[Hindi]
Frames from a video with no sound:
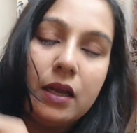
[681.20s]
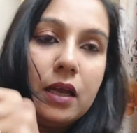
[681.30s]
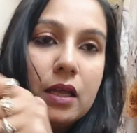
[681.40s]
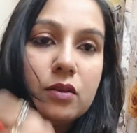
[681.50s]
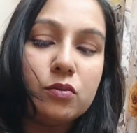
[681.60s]

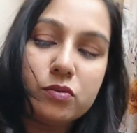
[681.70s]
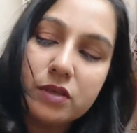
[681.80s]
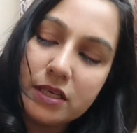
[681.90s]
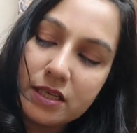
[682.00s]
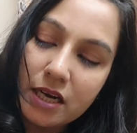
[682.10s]
एंड
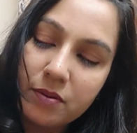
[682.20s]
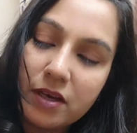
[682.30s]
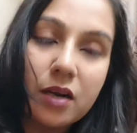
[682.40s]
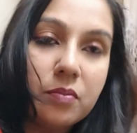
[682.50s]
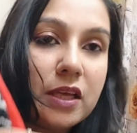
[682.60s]
दूसरी साइड भी
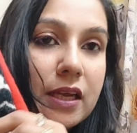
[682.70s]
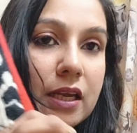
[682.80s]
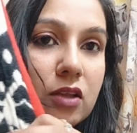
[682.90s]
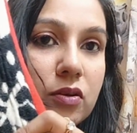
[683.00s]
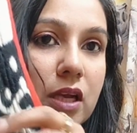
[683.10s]
अगर आप
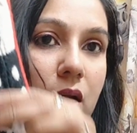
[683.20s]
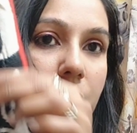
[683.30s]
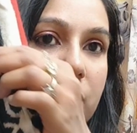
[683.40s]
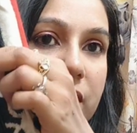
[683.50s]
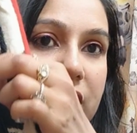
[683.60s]
देखेंगे तो यहाँ
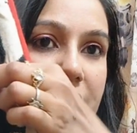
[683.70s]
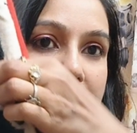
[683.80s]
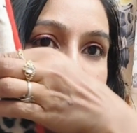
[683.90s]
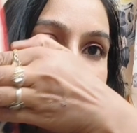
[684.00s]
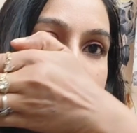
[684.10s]
पे भी ये
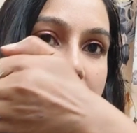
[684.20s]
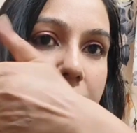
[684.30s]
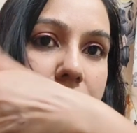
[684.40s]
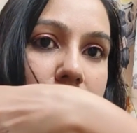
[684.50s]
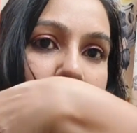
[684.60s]
जिप है
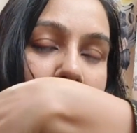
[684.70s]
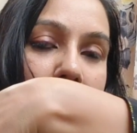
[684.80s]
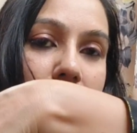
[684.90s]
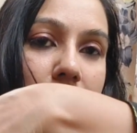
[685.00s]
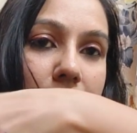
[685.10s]

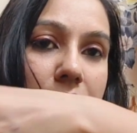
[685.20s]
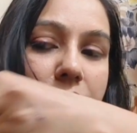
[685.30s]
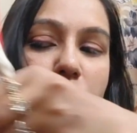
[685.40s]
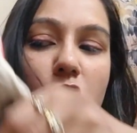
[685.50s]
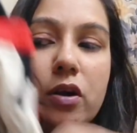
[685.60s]
एंड ये
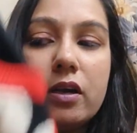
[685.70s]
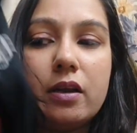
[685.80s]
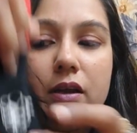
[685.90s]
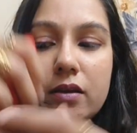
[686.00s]
पॉकेट है